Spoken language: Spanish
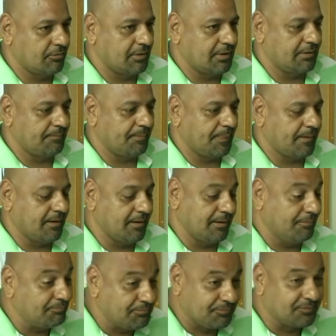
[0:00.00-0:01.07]
verdad.
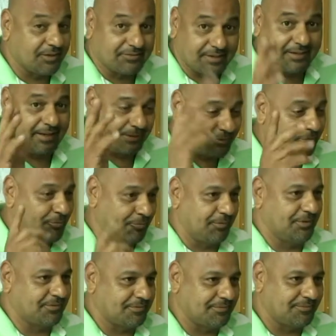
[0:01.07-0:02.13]
Y decirle a todos
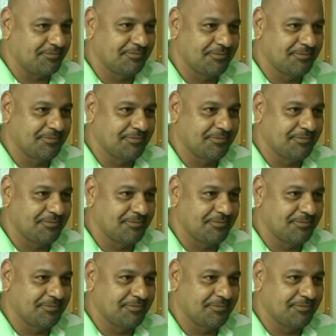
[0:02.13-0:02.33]
mis